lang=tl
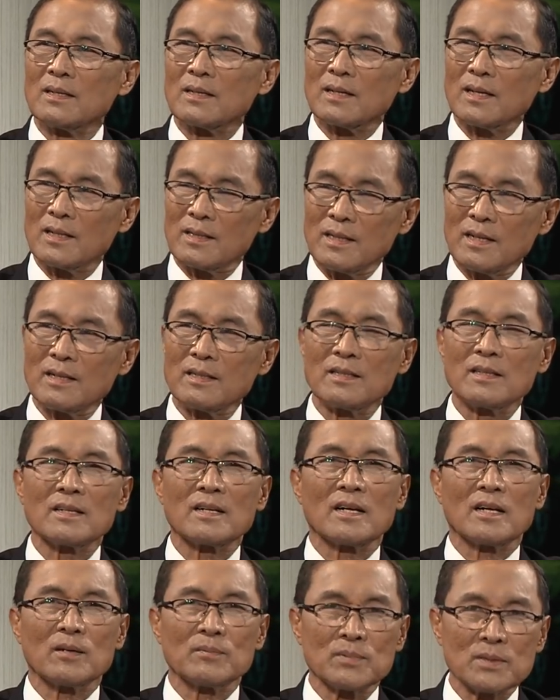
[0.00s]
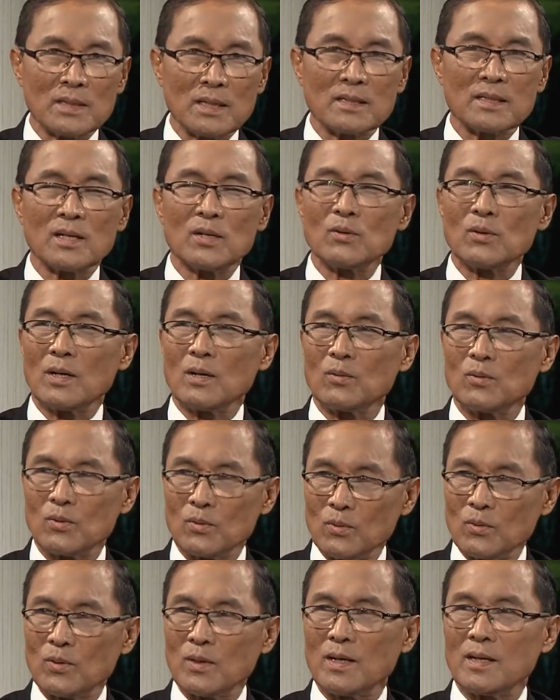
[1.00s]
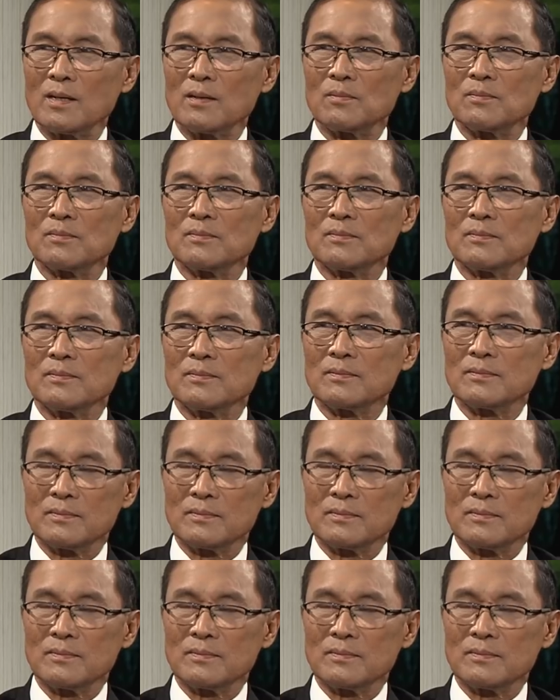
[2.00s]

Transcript: kada giti kakabsat tayo nga gururay. Wen